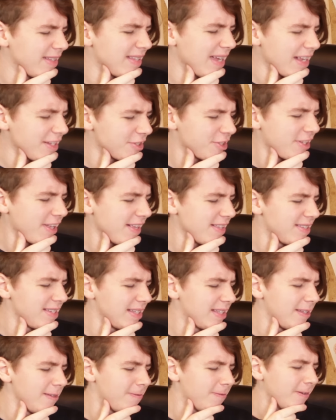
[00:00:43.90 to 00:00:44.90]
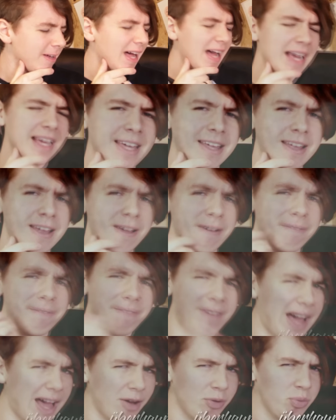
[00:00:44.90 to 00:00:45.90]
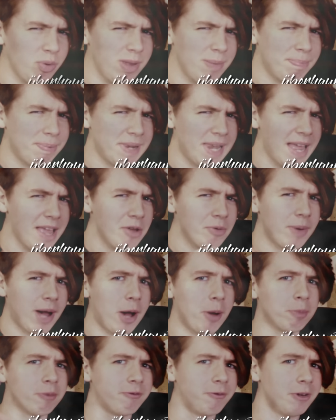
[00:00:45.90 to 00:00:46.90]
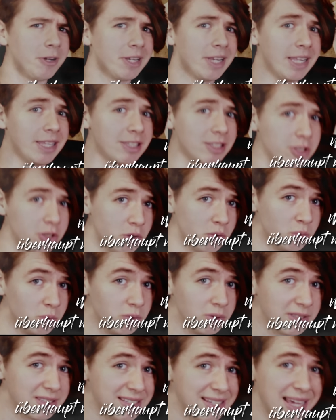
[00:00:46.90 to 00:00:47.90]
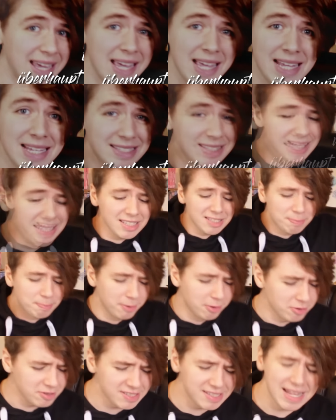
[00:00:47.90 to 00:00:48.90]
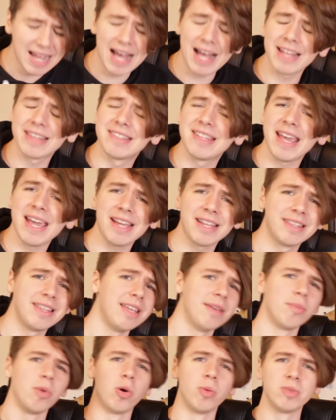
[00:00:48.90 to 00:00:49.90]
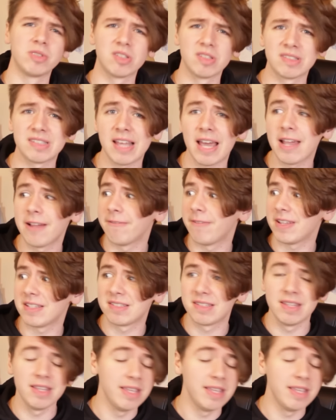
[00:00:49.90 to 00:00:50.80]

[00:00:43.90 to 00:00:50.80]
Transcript: dann stellt sich die Frage, war WePlay überhaupt wirklich gut? Ist es bloß eine Art Tech-Demo, um zu zeigen, was